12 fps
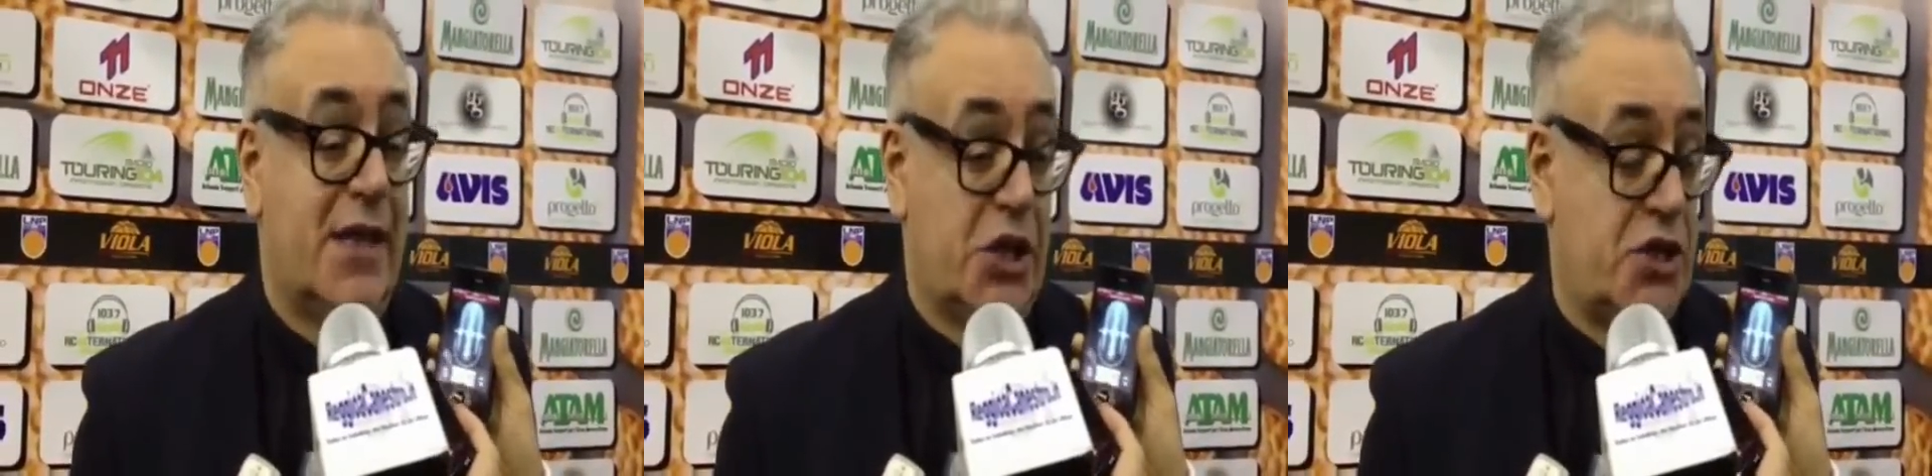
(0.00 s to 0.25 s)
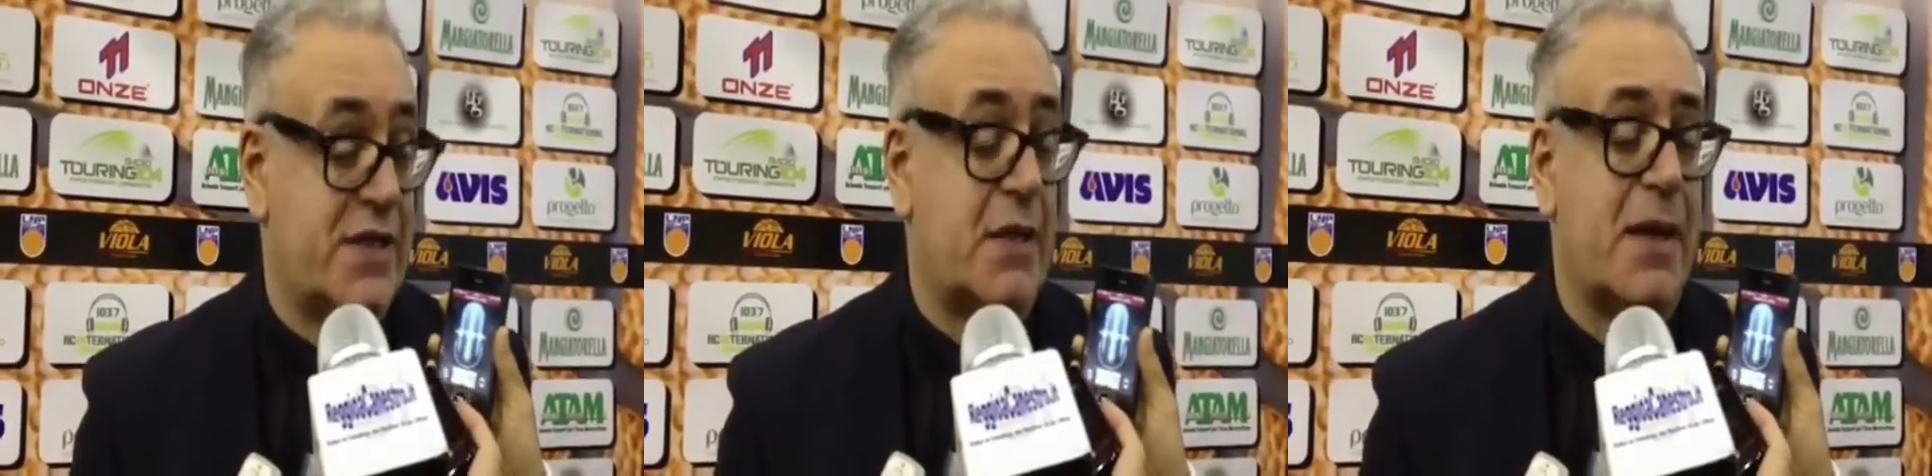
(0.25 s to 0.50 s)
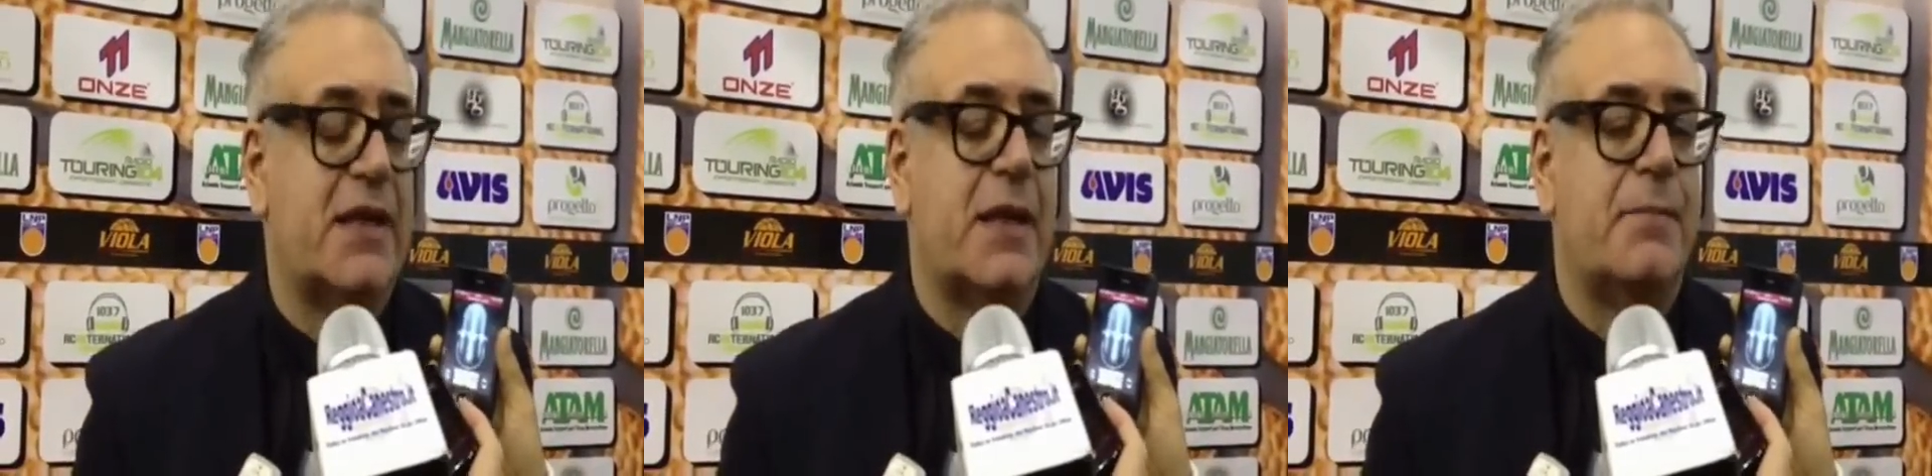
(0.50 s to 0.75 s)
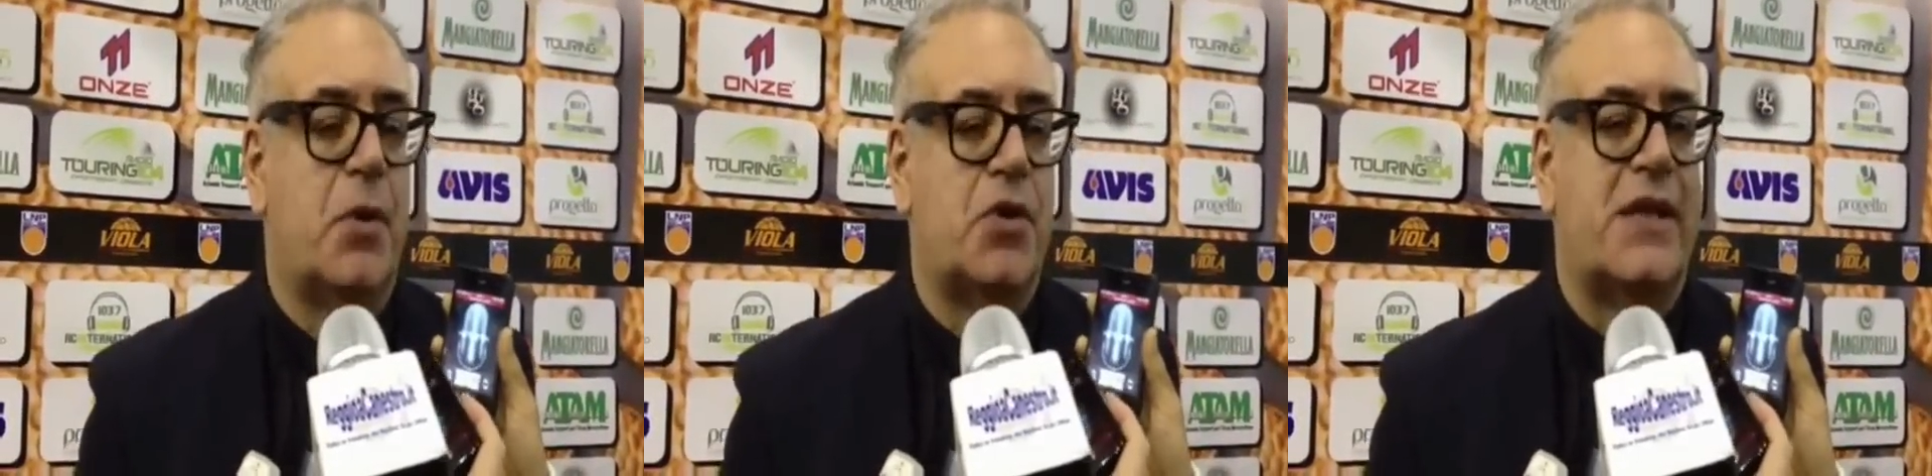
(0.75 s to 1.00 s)

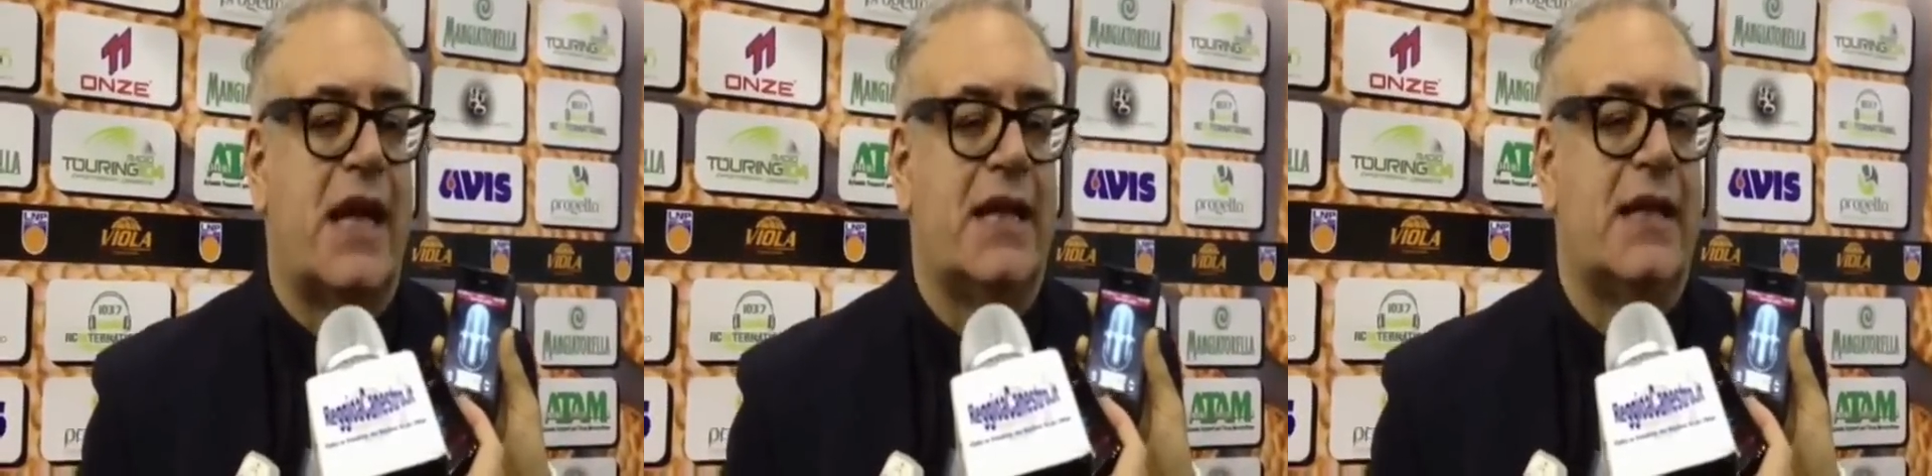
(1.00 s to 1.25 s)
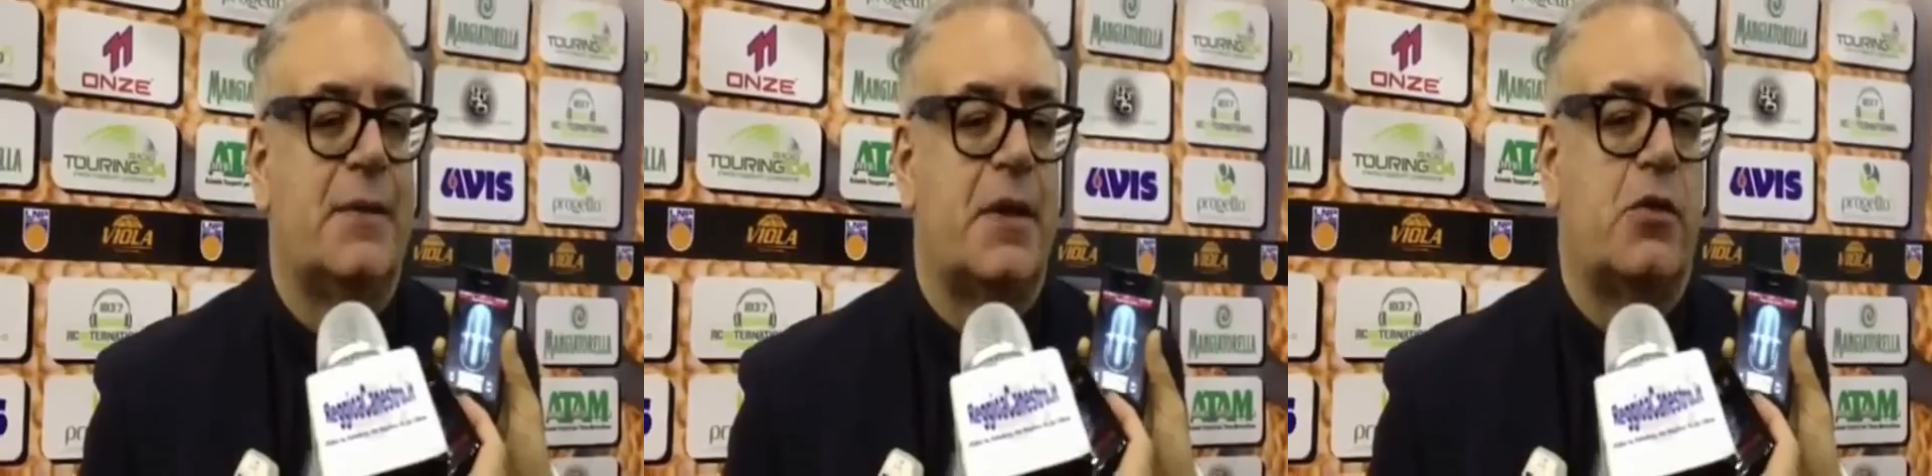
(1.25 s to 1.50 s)
decisamente importante